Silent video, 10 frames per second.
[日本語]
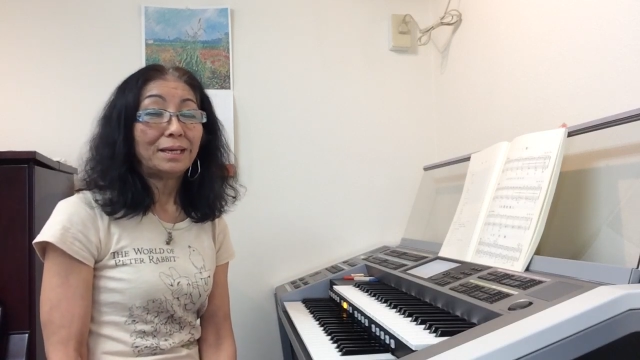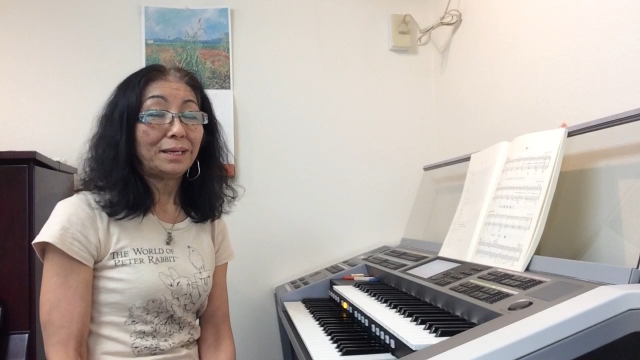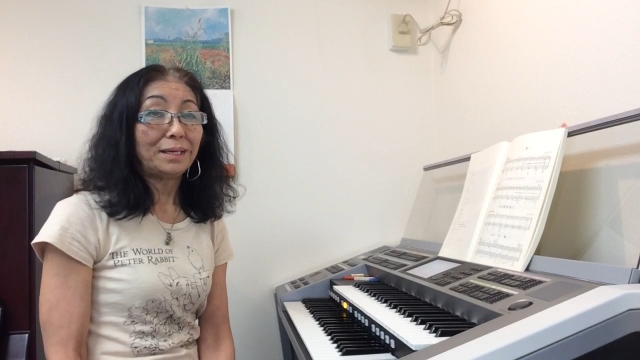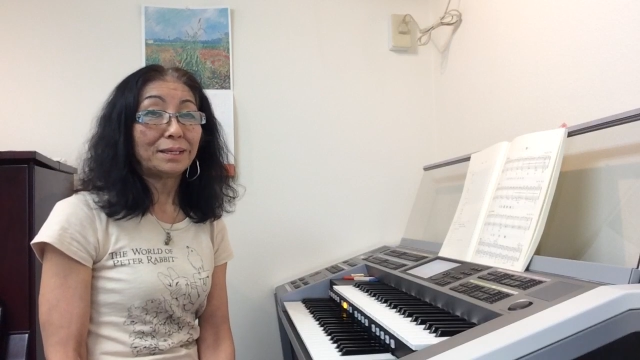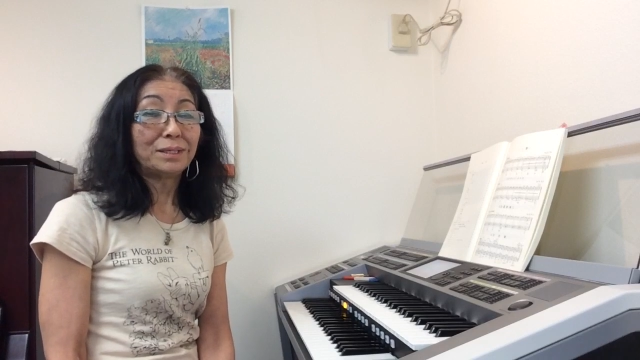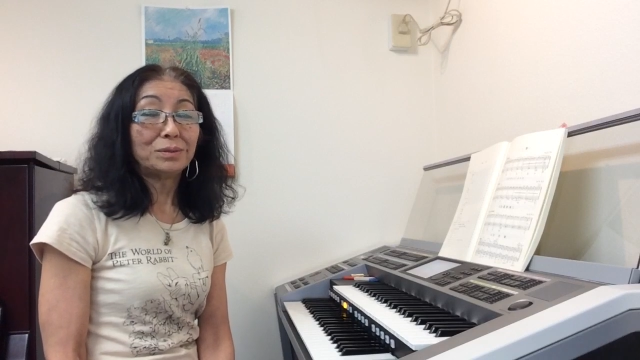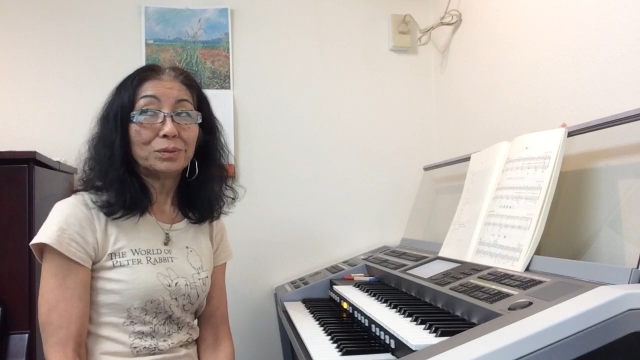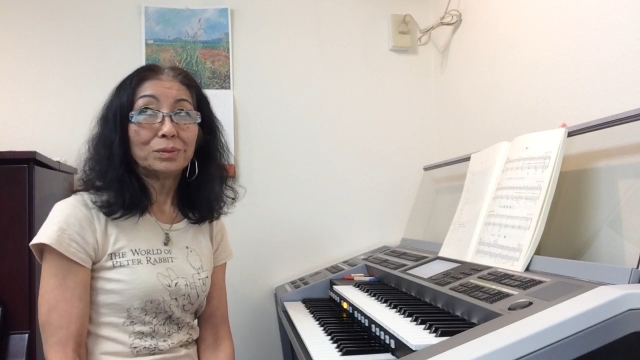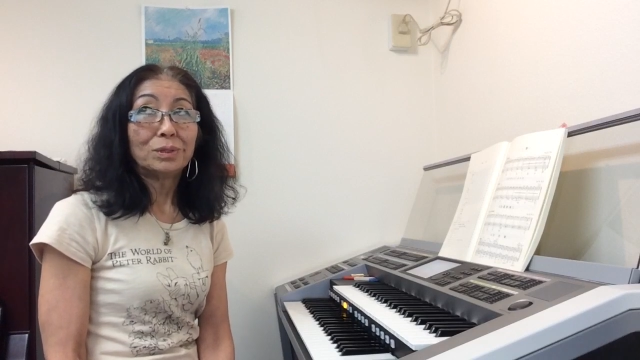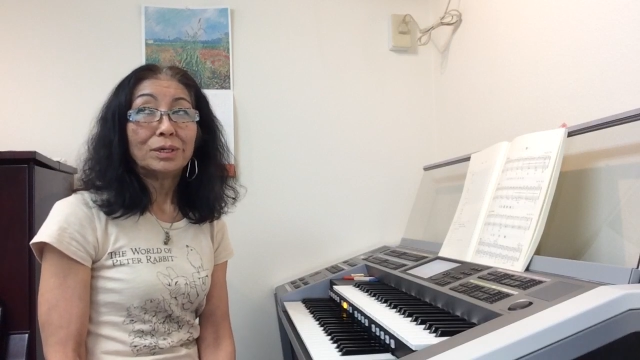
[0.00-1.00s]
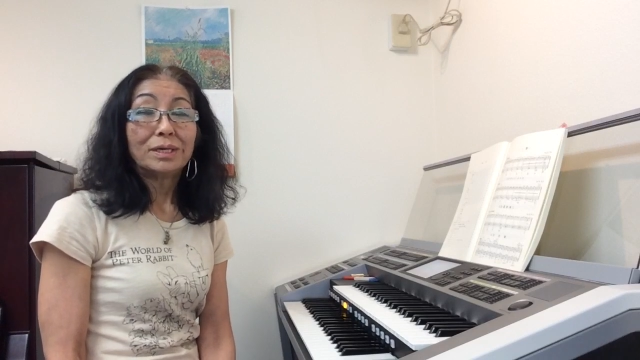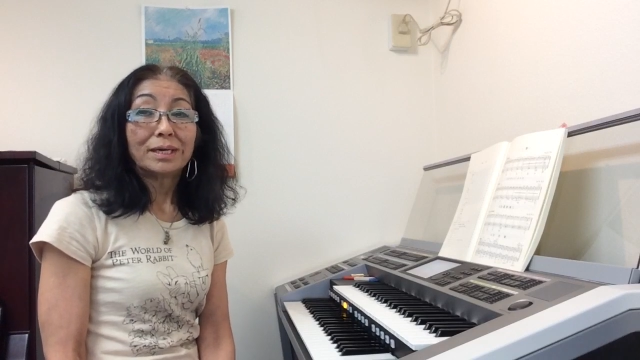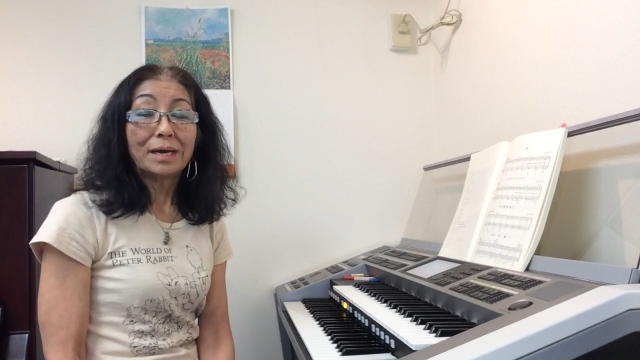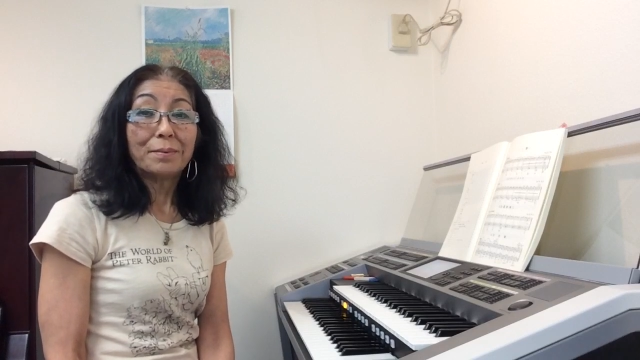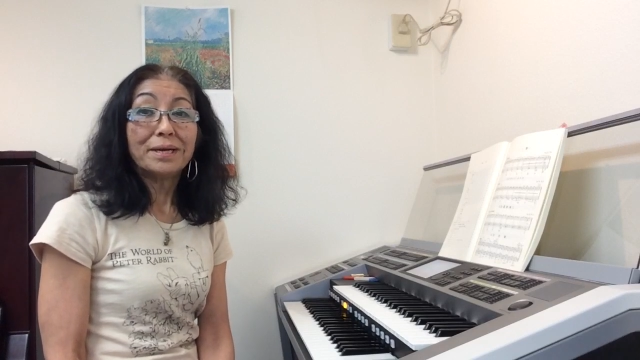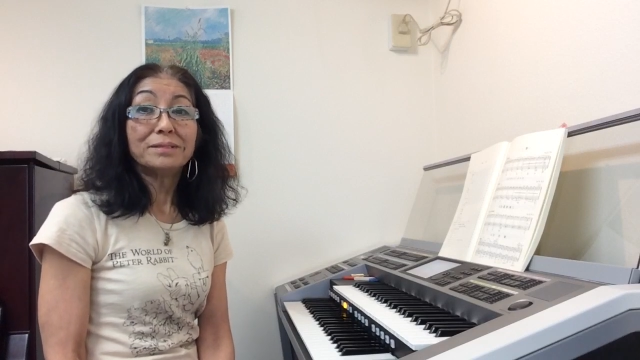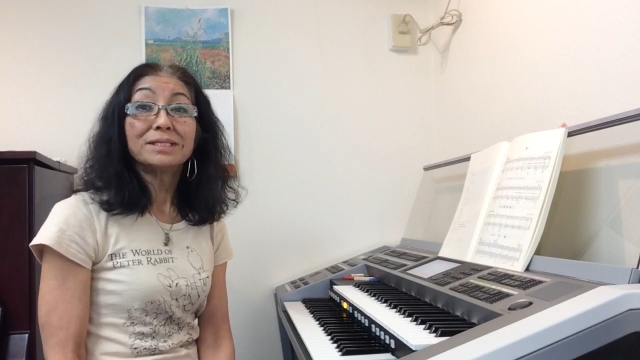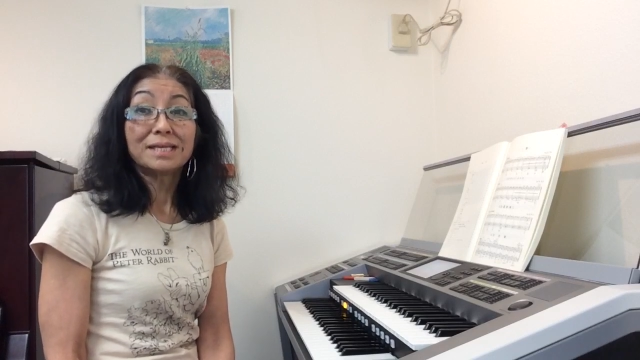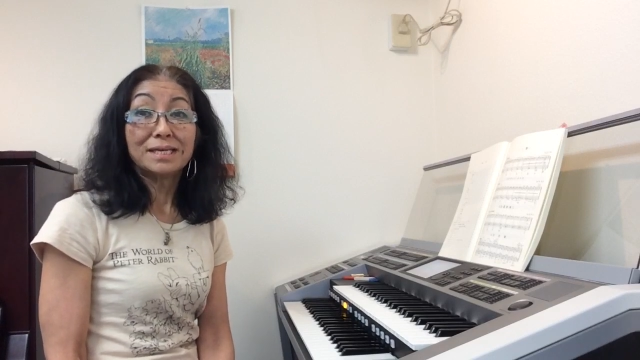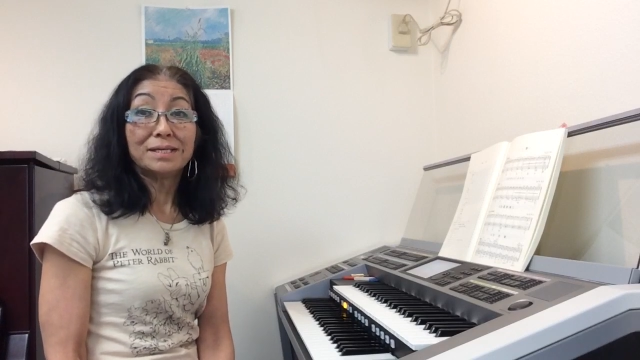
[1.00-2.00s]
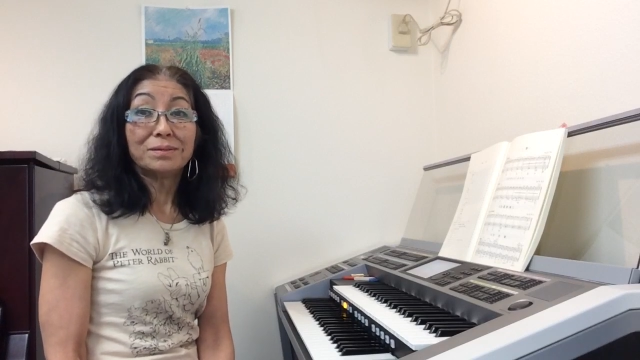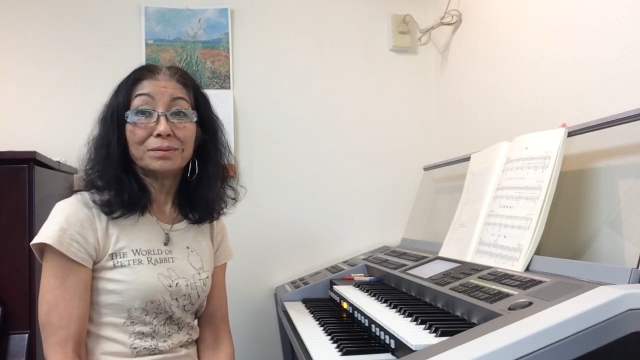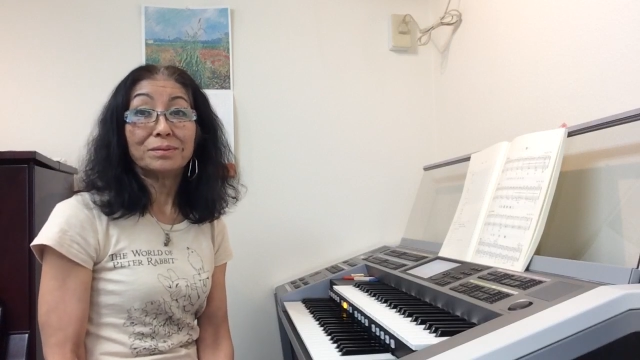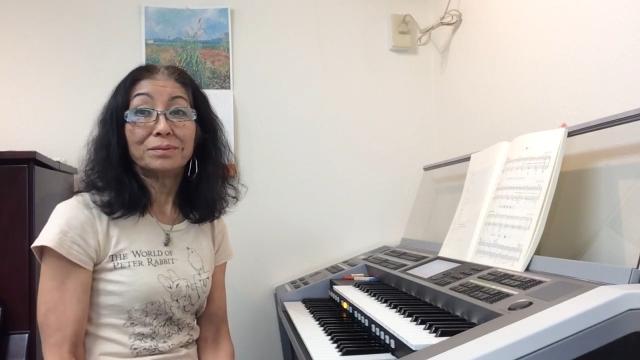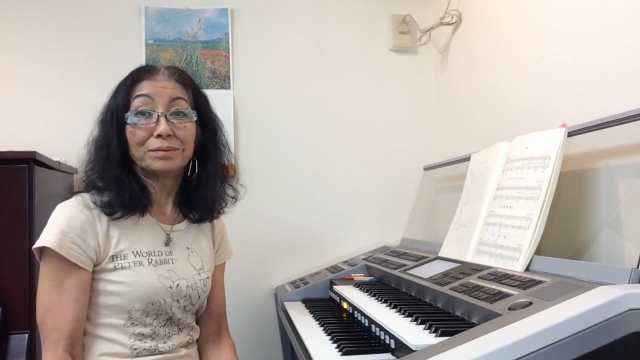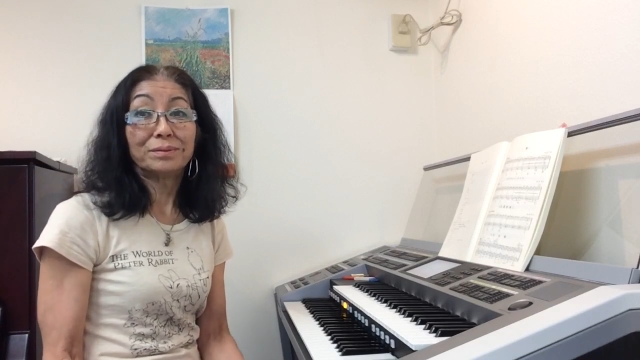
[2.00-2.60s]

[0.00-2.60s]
えー、昨日カバレスキーの